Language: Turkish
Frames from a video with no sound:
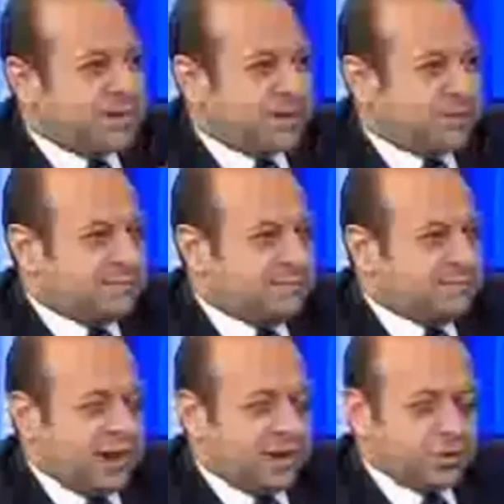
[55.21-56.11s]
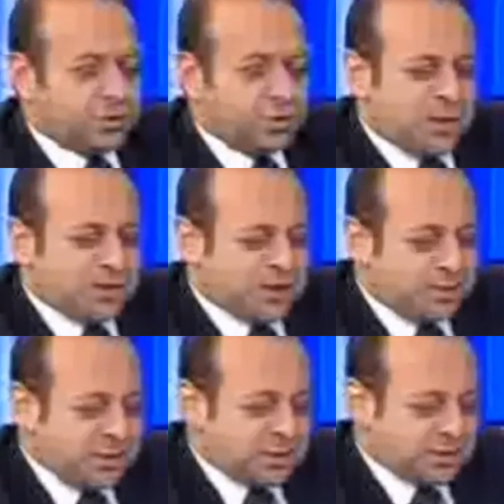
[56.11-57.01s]
itibaren yani o
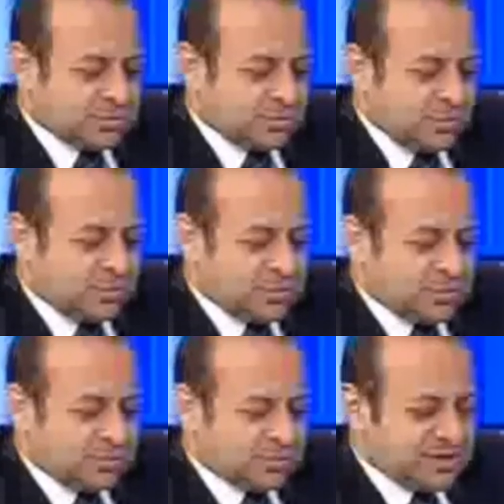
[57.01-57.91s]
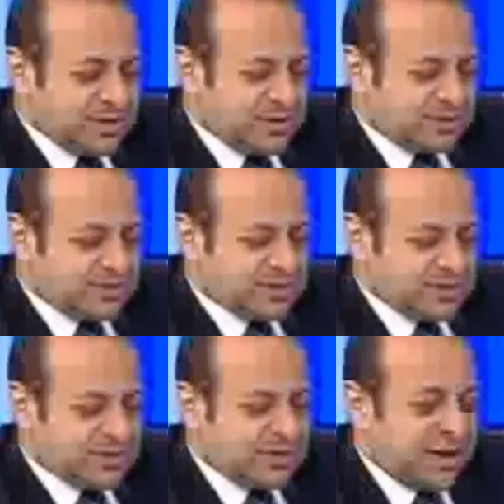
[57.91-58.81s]
cuma sabahı işte
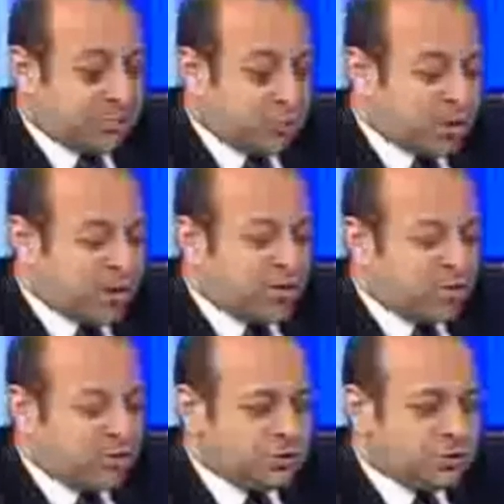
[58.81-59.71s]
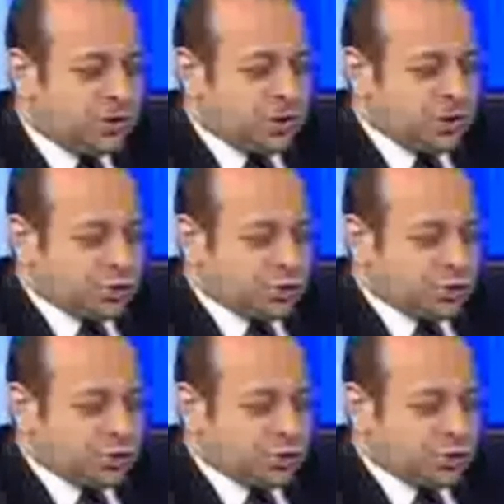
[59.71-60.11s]
olaylar yanma olayı oldu.